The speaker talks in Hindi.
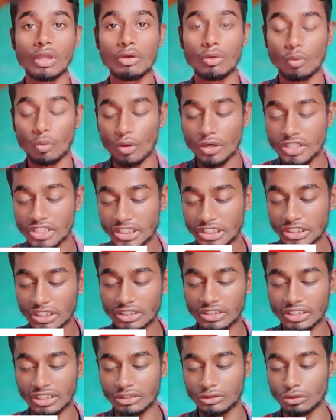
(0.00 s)
वही
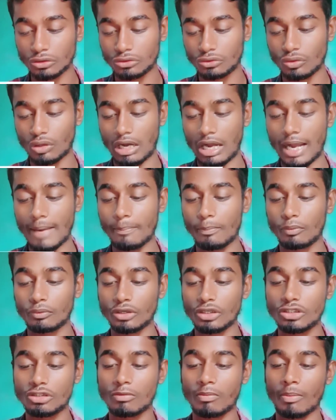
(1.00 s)
एयरटेल दोस्तों आप उन्नीस
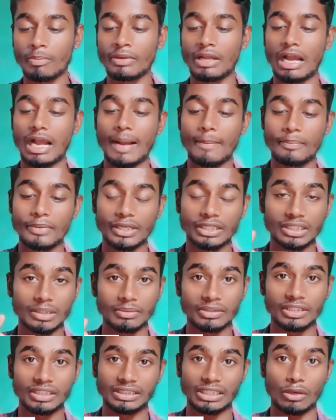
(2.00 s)
रुपए में आप एक जीबी
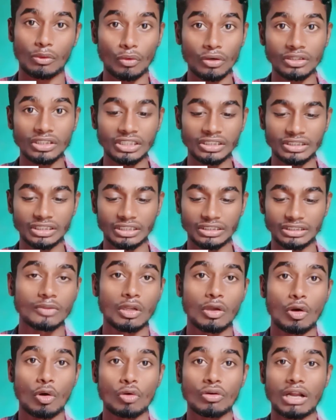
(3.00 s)
डेटा वन दिन के लिए
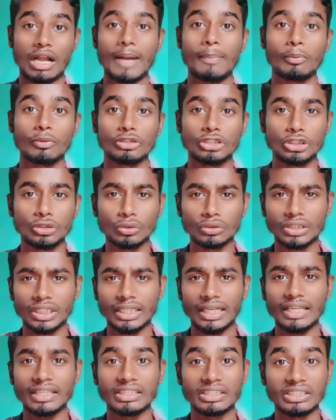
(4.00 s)
और आपको जियो देगा
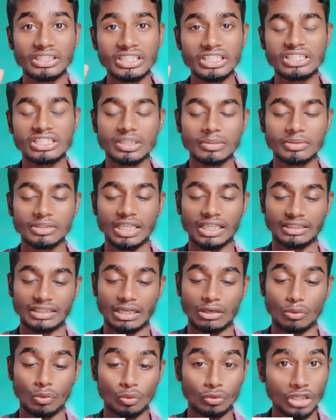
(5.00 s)
डेढ़ जीबी डाटा
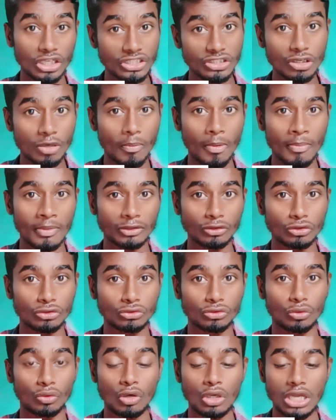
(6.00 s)
उन्नीस रुपए में दोस्तों
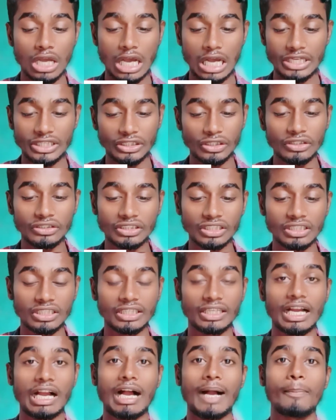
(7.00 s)
एयरटेल देगा
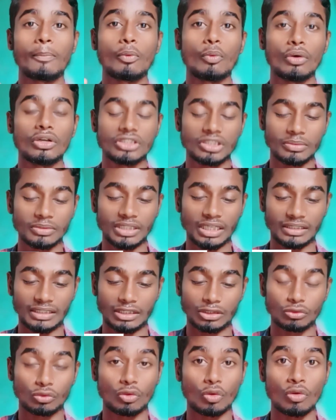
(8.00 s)
आपको वन जीबी डाटा तो
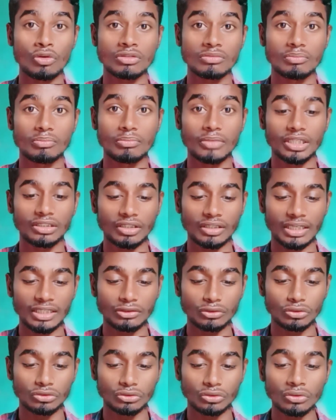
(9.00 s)
कौन बेहतर है
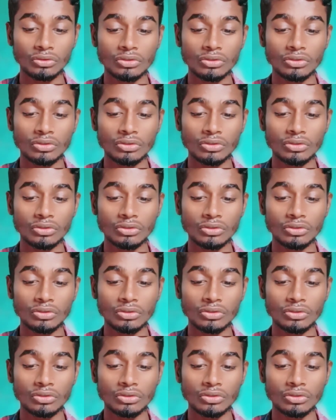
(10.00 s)
दोस्तों